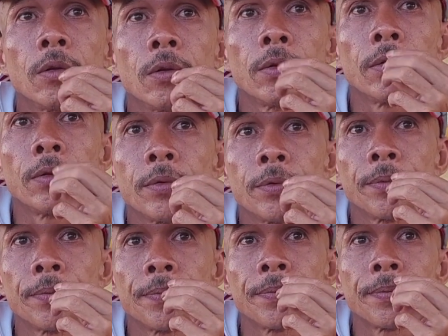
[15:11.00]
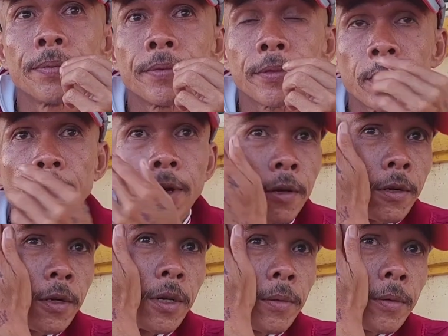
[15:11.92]
coi nó có bình thường không tại sao ban
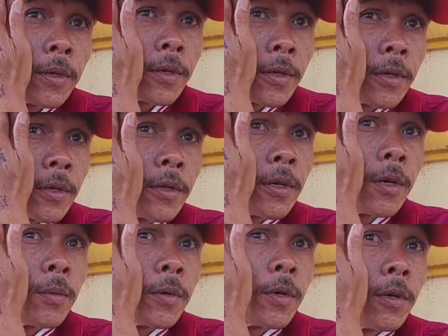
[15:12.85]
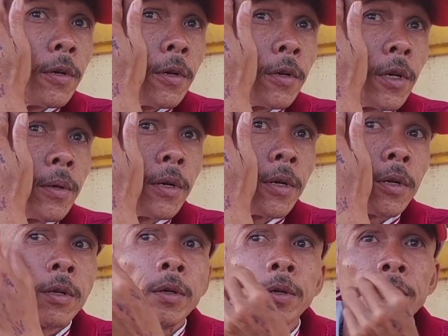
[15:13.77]
đêm nó nhảm ừ
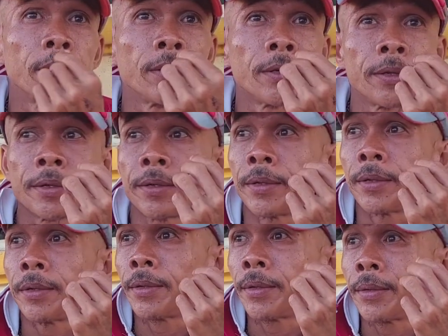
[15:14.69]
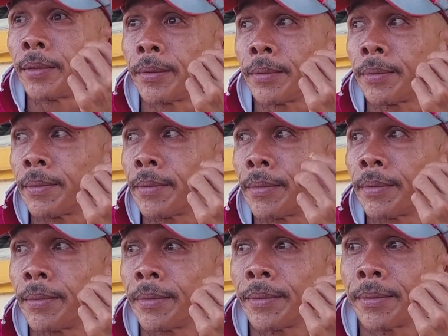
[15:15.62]
ừ
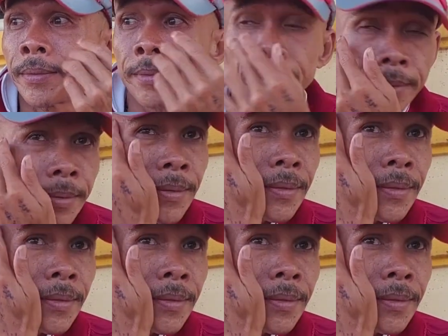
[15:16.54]
nghe không